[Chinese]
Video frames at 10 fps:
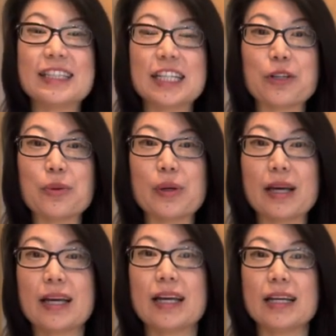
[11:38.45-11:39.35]
订阅
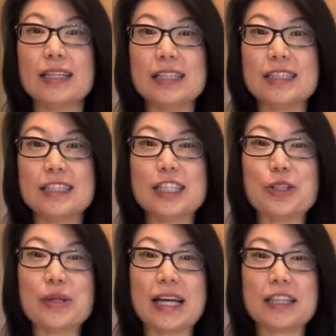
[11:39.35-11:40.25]
以及留
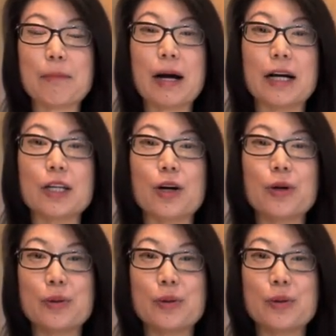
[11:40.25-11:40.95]
言的朋友，